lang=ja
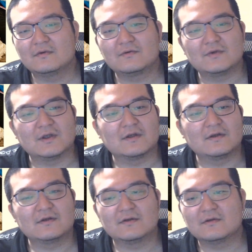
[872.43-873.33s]
これな、
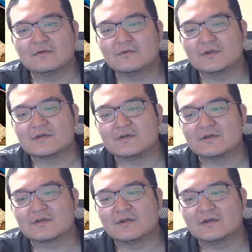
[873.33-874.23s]
ごがつい
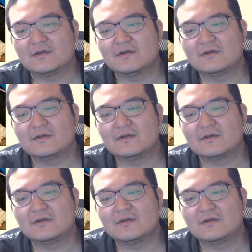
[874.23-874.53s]
つかか。